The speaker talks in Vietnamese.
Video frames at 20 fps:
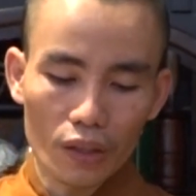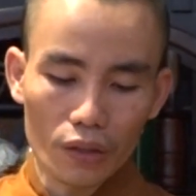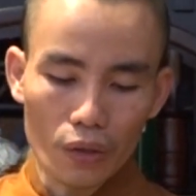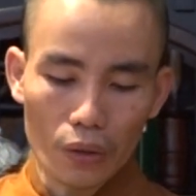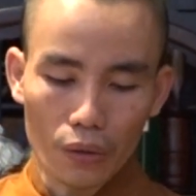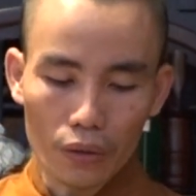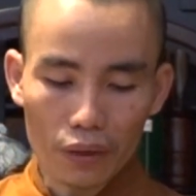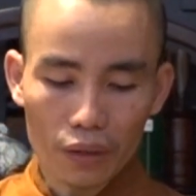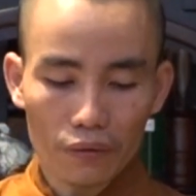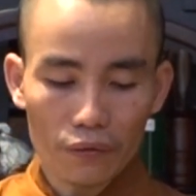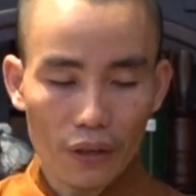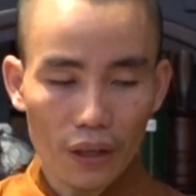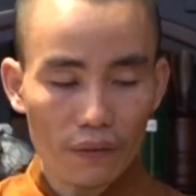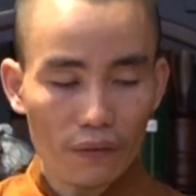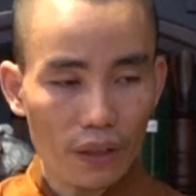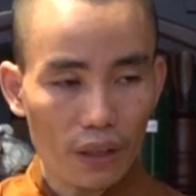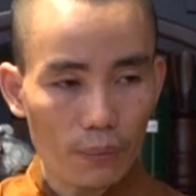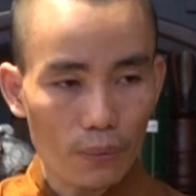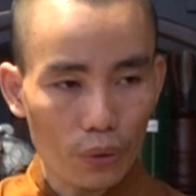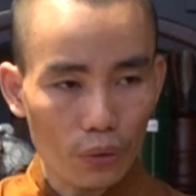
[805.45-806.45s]
Rồi không phải
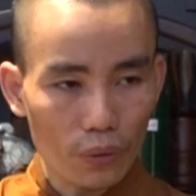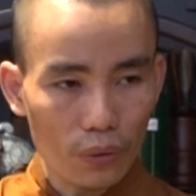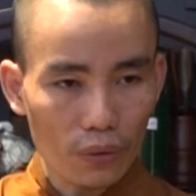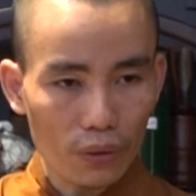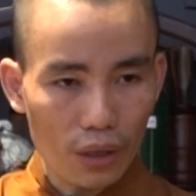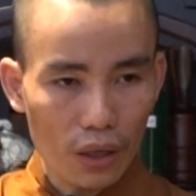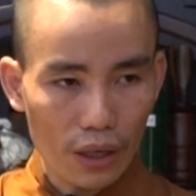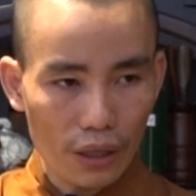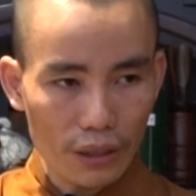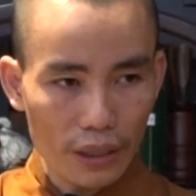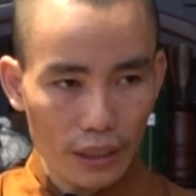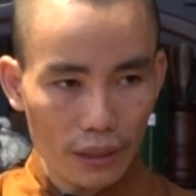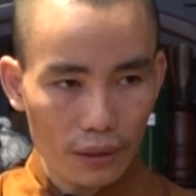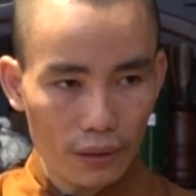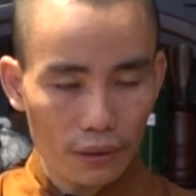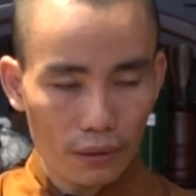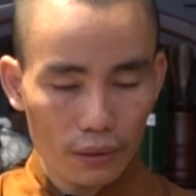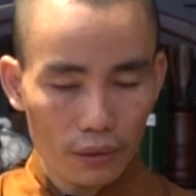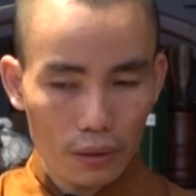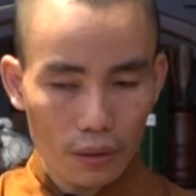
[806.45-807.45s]
vì một chút lợi
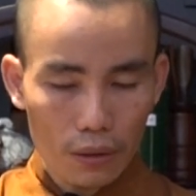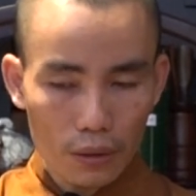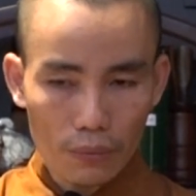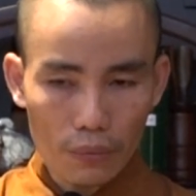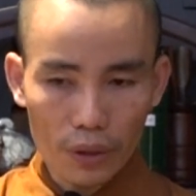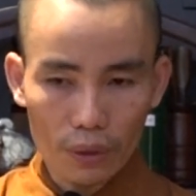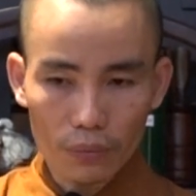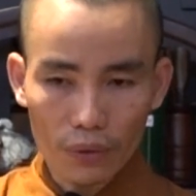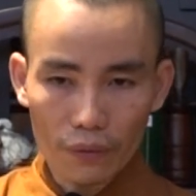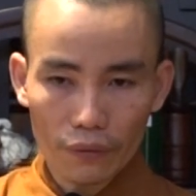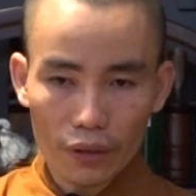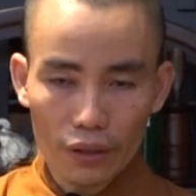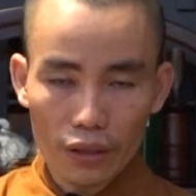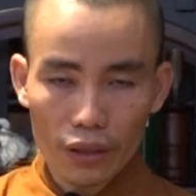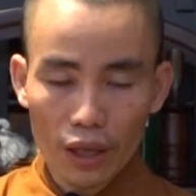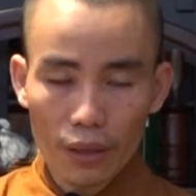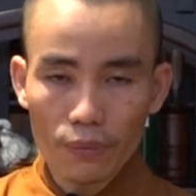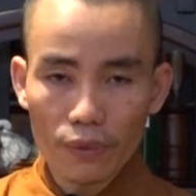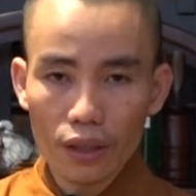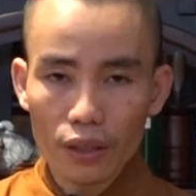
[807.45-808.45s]
danh chúng ta phải
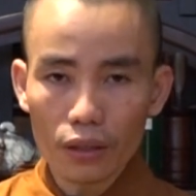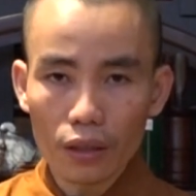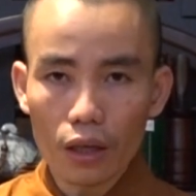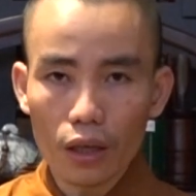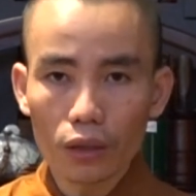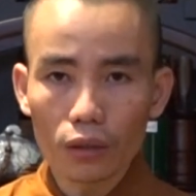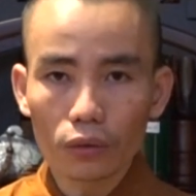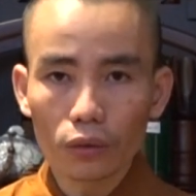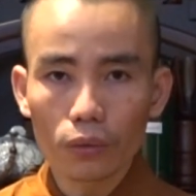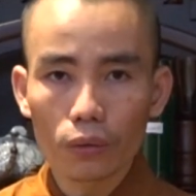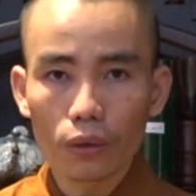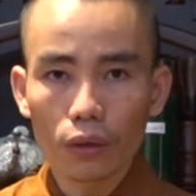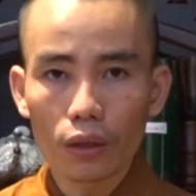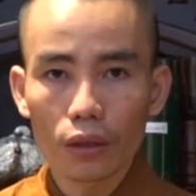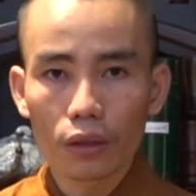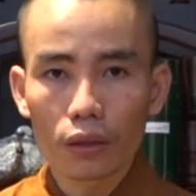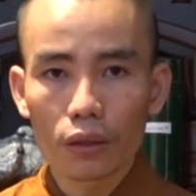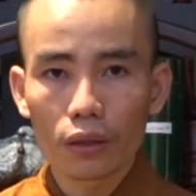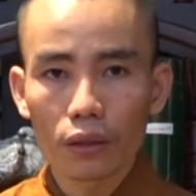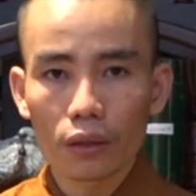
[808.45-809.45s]
chém giết hơn thua
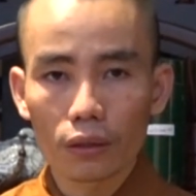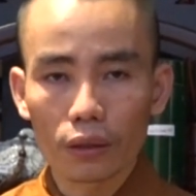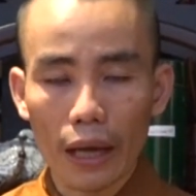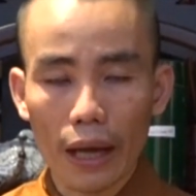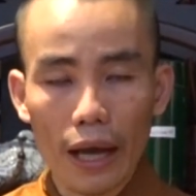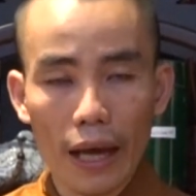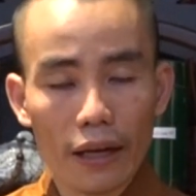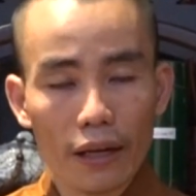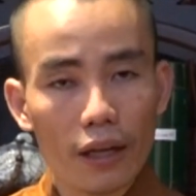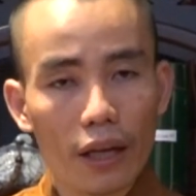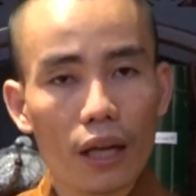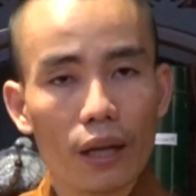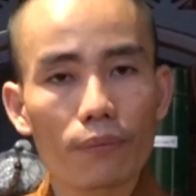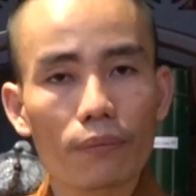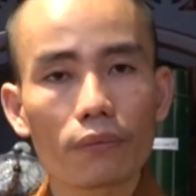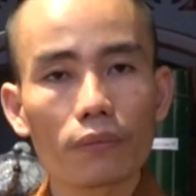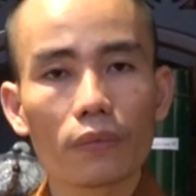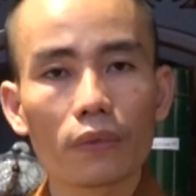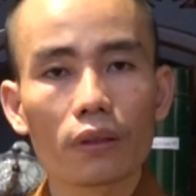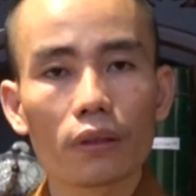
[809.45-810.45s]
cả anh
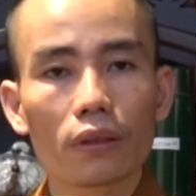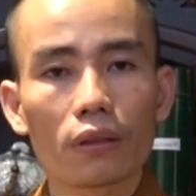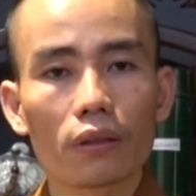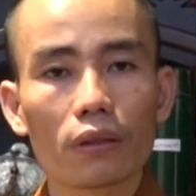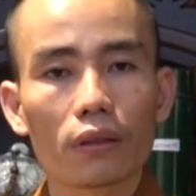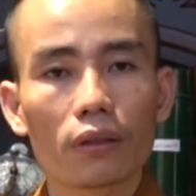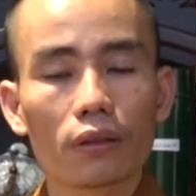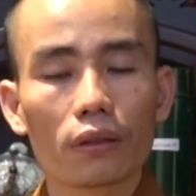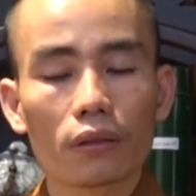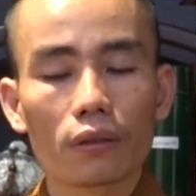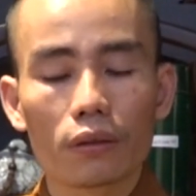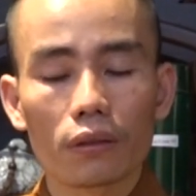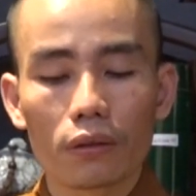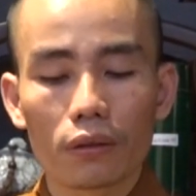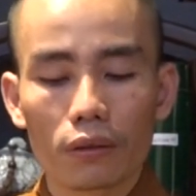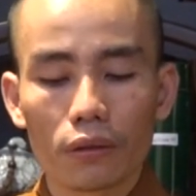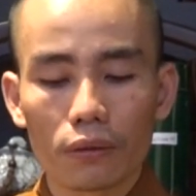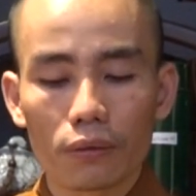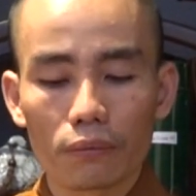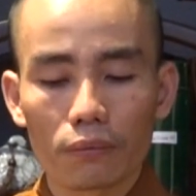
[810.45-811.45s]
em,
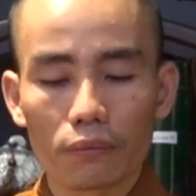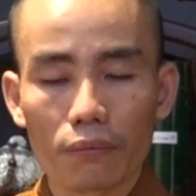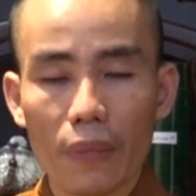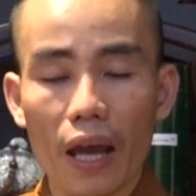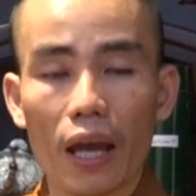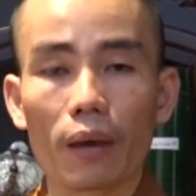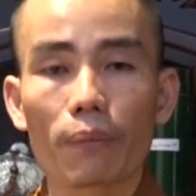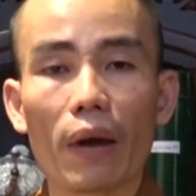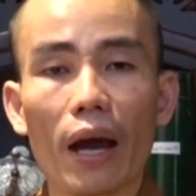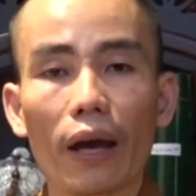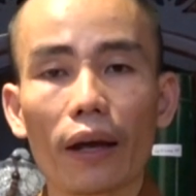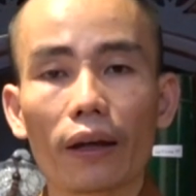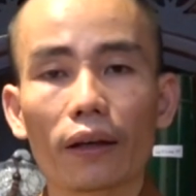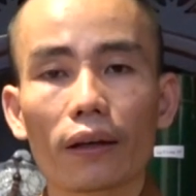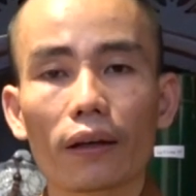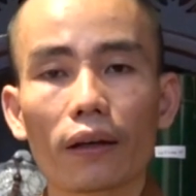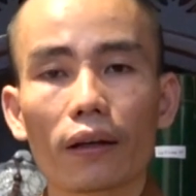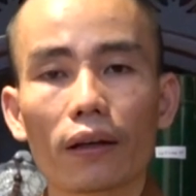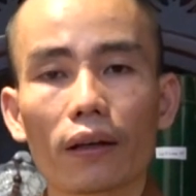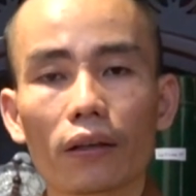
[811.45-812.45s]
bè bạn,
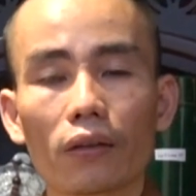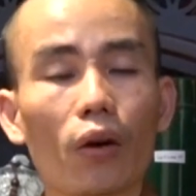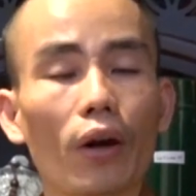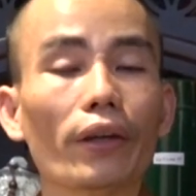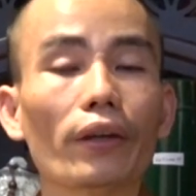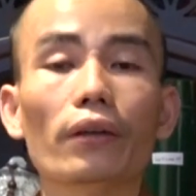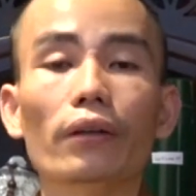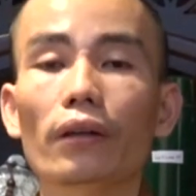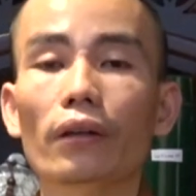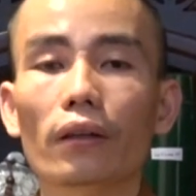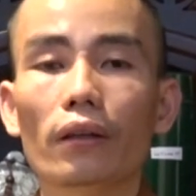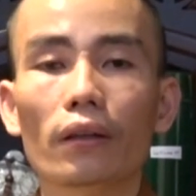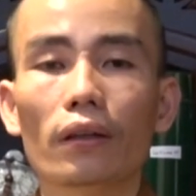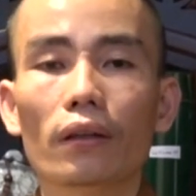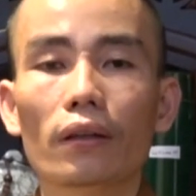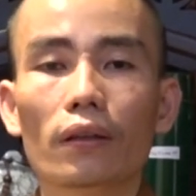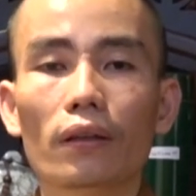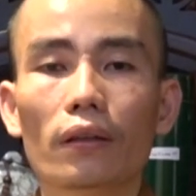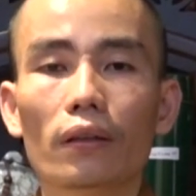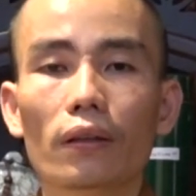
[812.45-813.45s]
loài người.
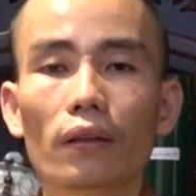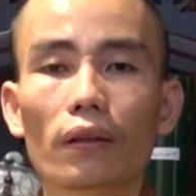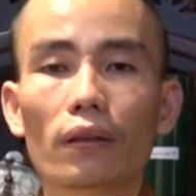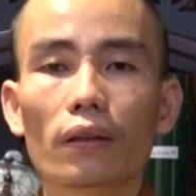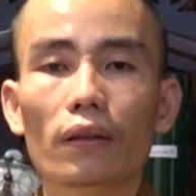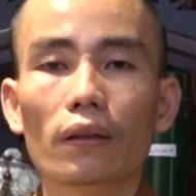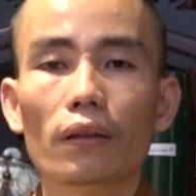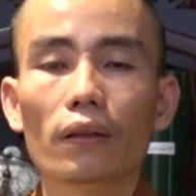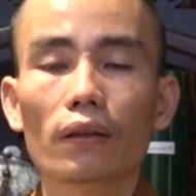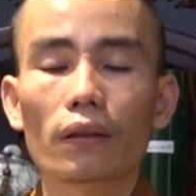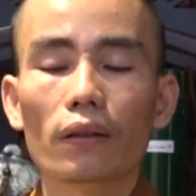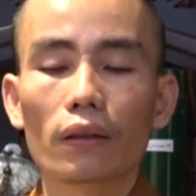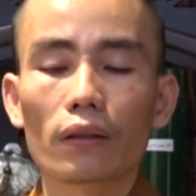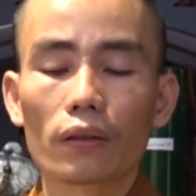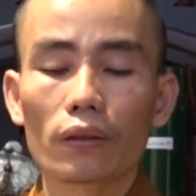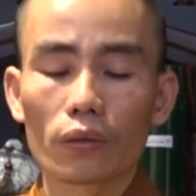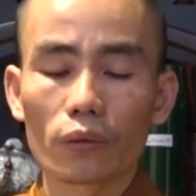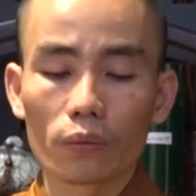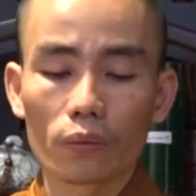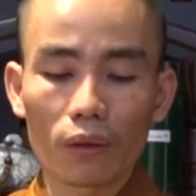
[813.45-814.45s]

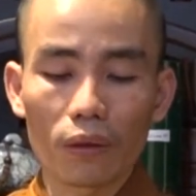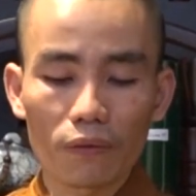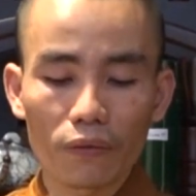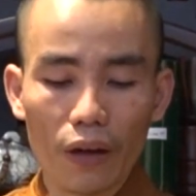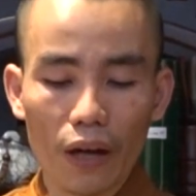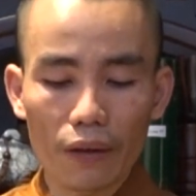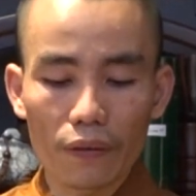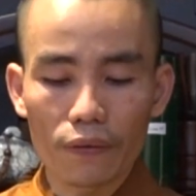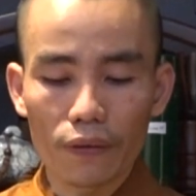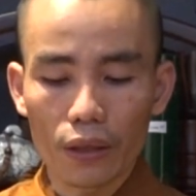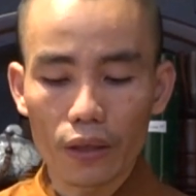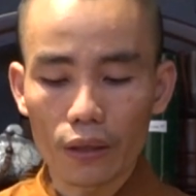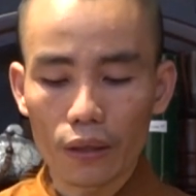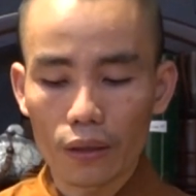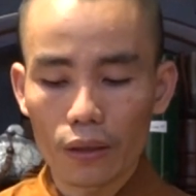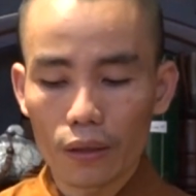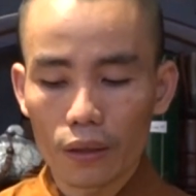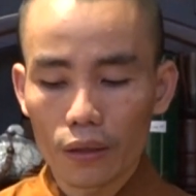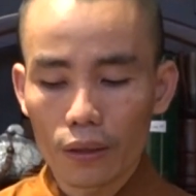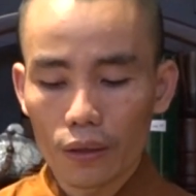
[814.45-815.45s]
Rồi cũng không phải
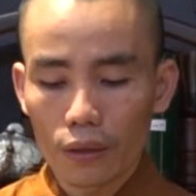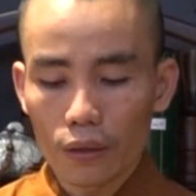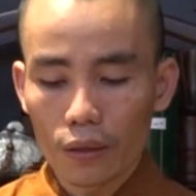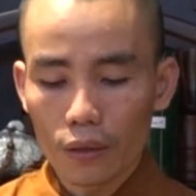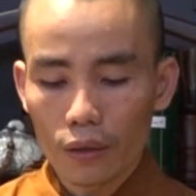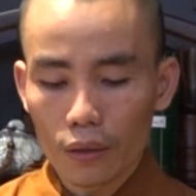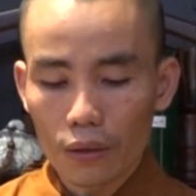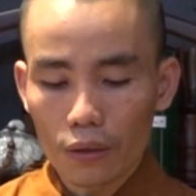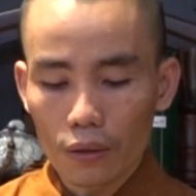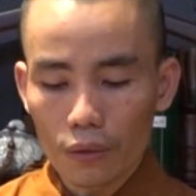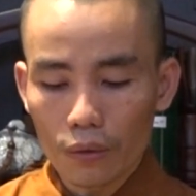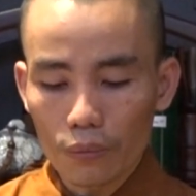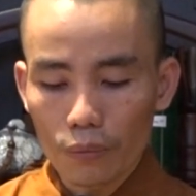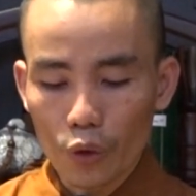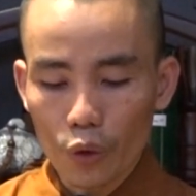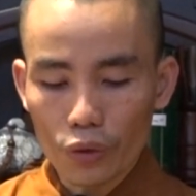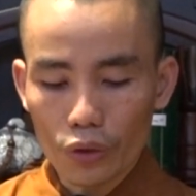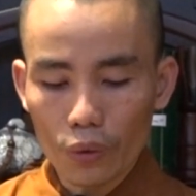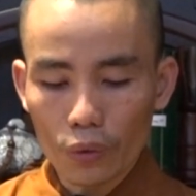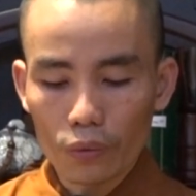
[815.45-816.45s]
vì
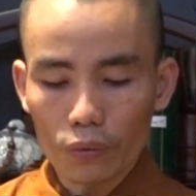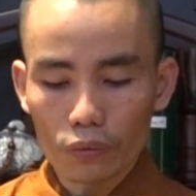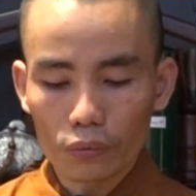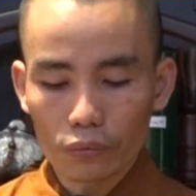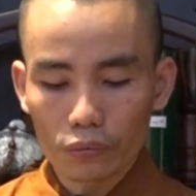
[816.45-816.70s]
một chút